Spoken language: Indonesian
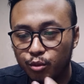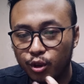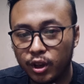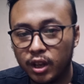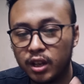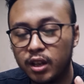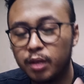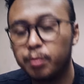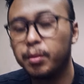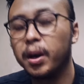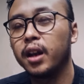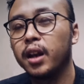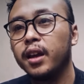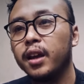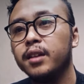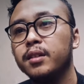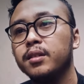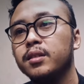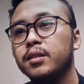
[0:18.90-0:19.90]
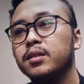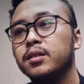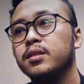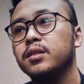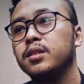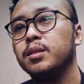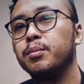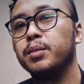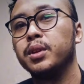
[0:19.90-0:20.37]
Mungkin kemarin
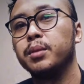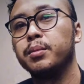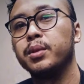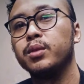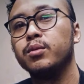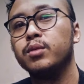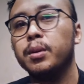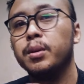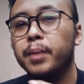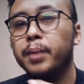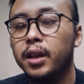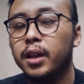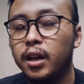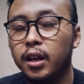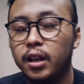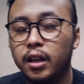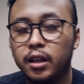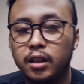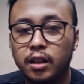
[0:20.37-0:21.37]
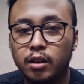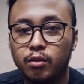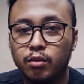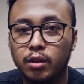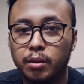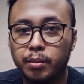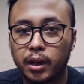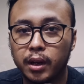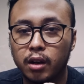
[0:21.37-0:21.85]
teman-teman udah pada ngeliat dan
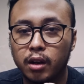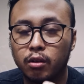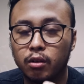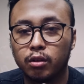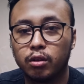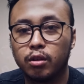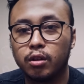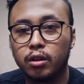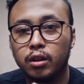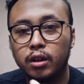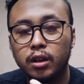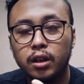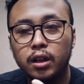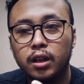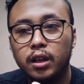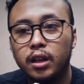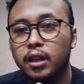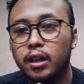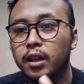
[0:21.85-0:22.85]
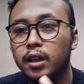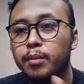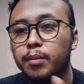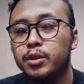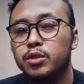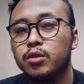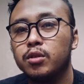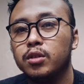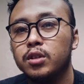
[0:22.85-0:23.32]
udah pada nonton di
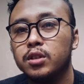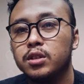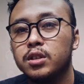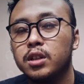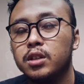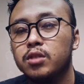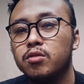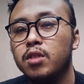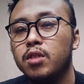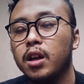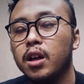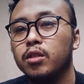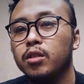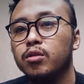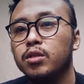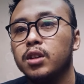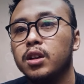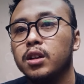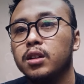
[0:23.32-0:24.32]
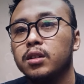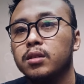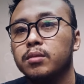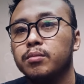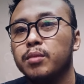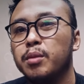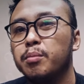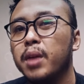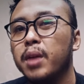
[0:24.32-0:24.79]
episode stasiun hantu yang
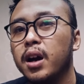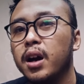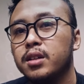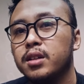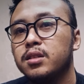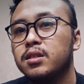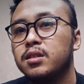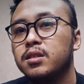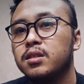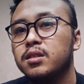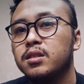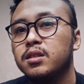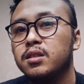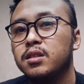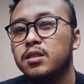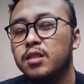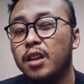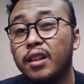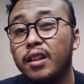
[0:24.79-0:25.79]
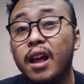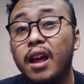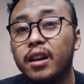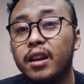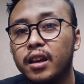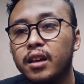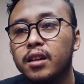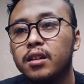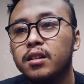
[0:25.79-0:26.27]
membahas
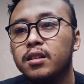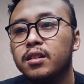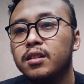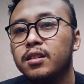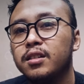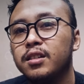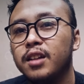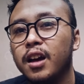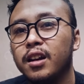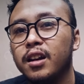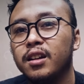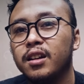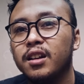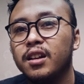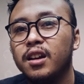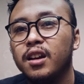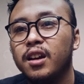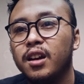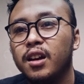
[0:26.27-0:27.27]
satanik dan